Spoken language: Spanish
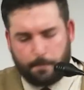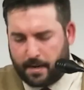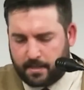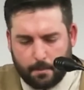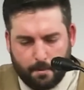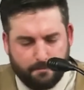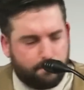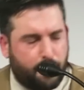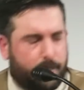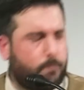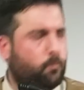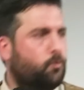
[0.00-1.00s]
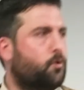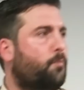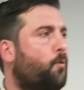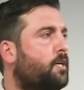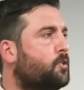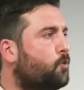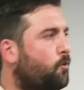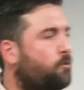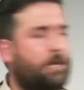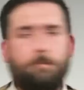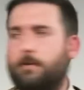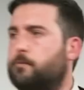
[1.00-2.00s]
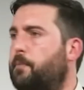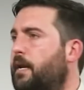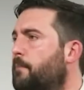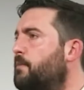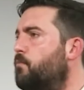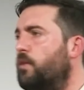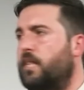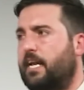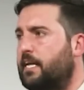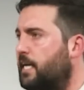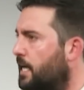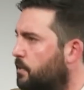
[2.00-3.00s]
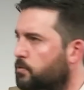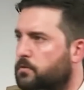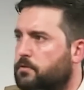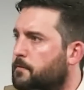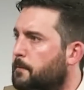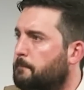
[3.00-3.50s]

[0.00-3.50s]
parte me enfade mucho porque son temas para mí muy delicados.